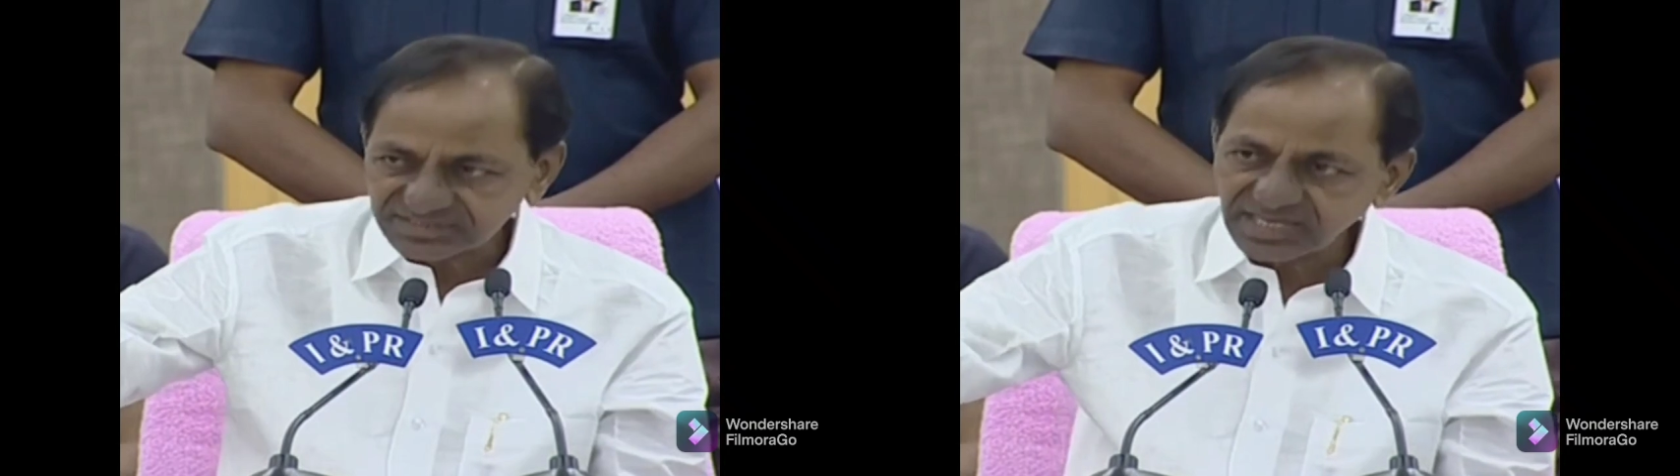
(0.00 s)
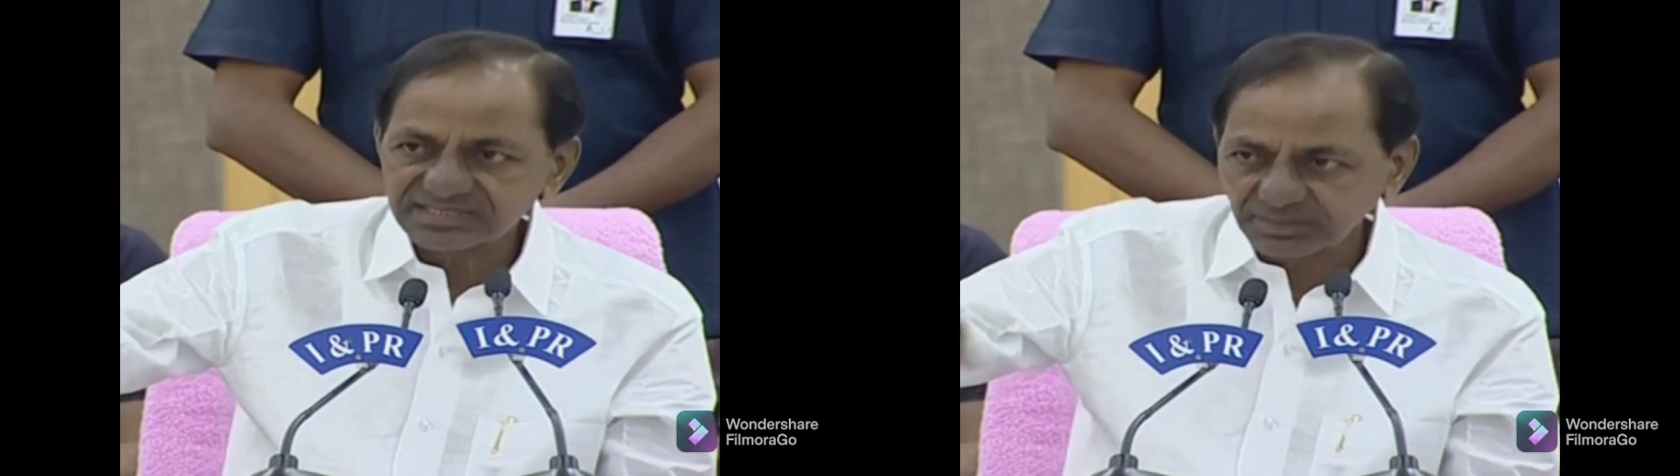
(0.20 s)

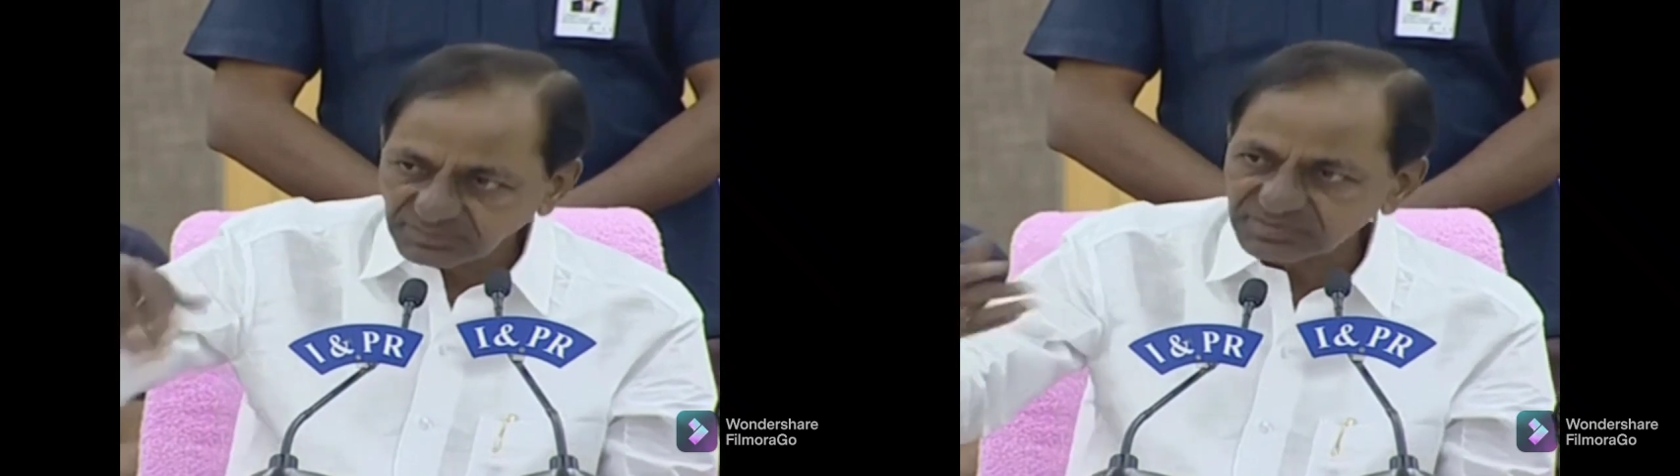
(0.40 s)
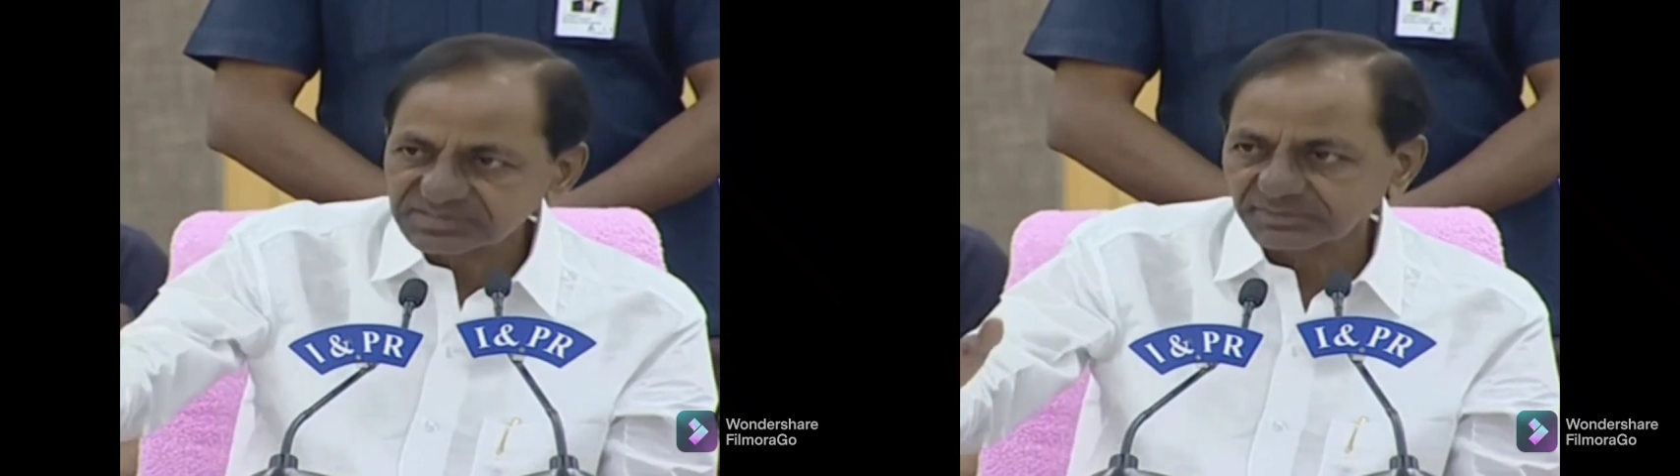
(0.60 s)
ఒకసారి ఆ
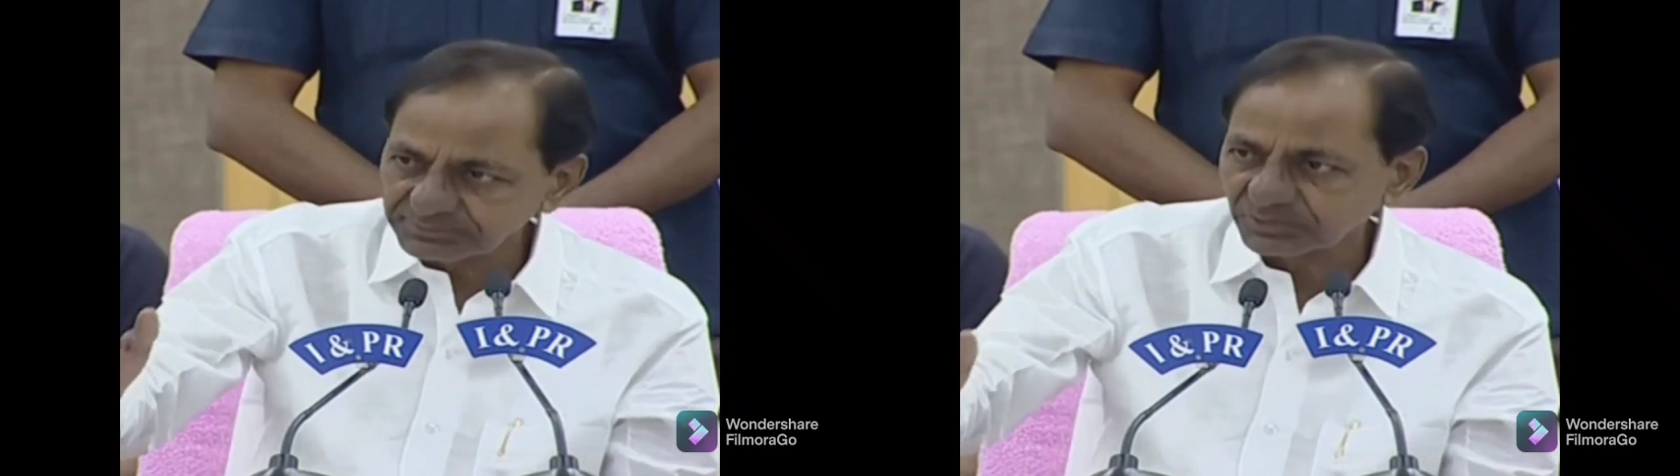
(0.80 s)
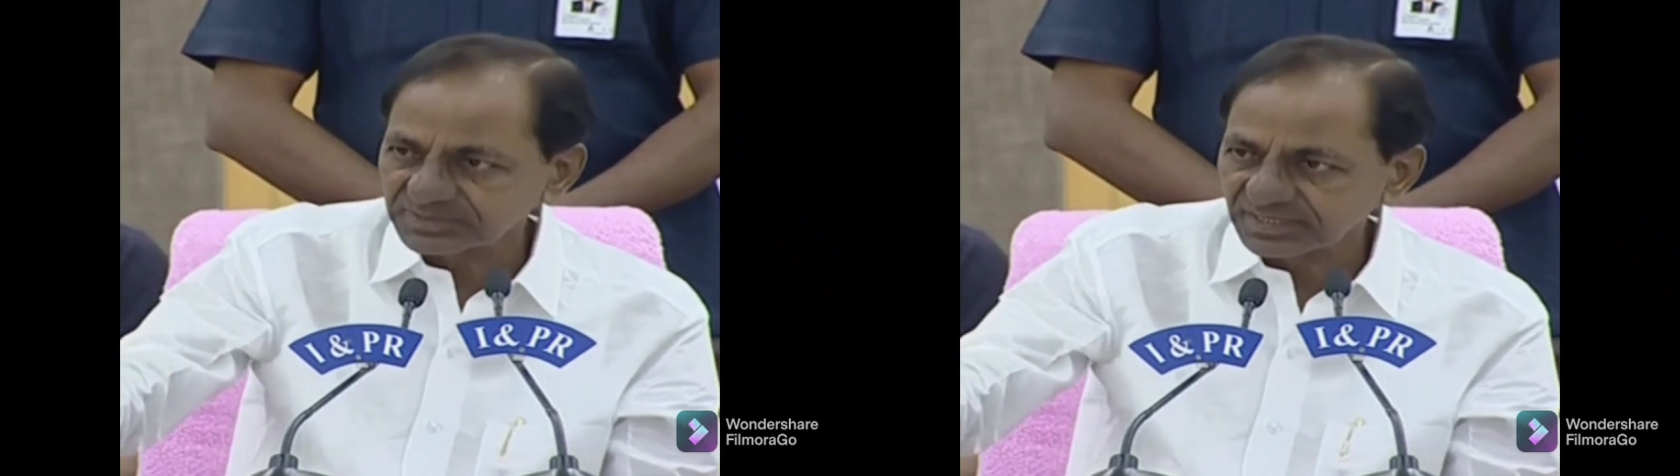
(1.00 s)
సమావేశం
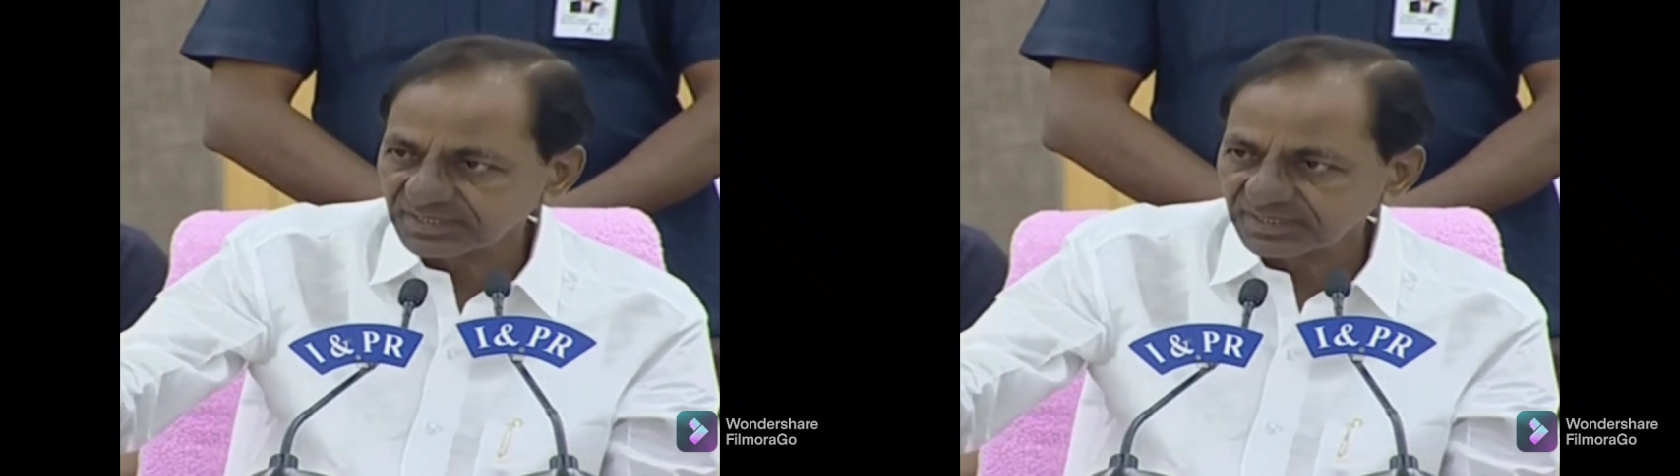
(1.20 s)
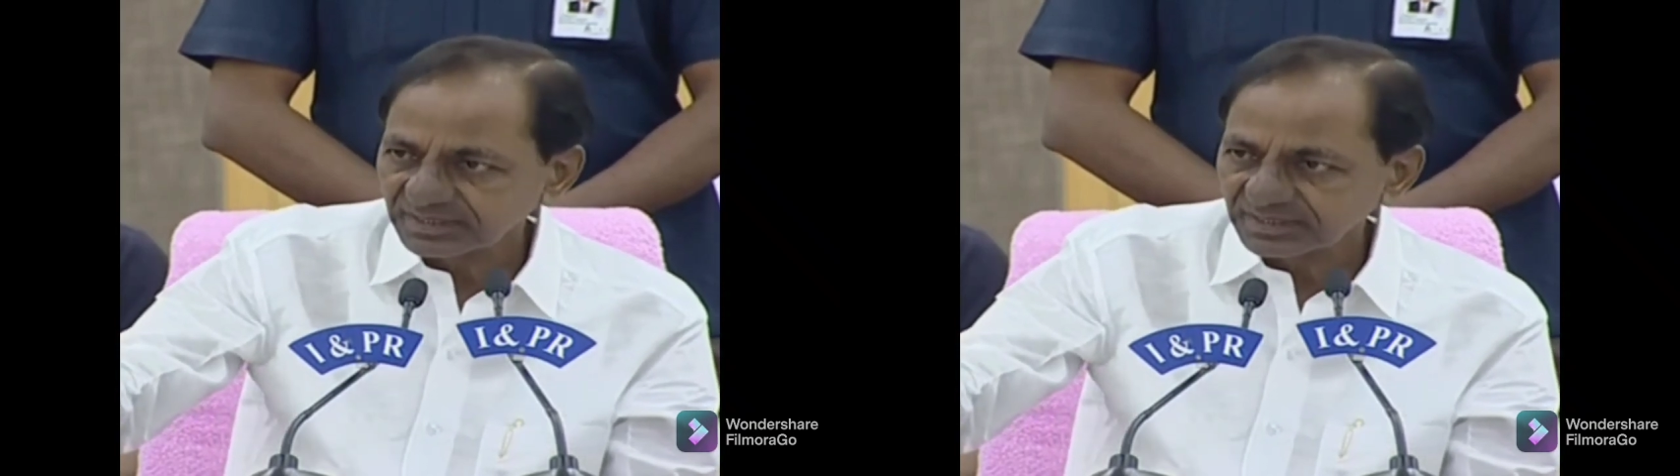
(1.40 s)
అయిపోతే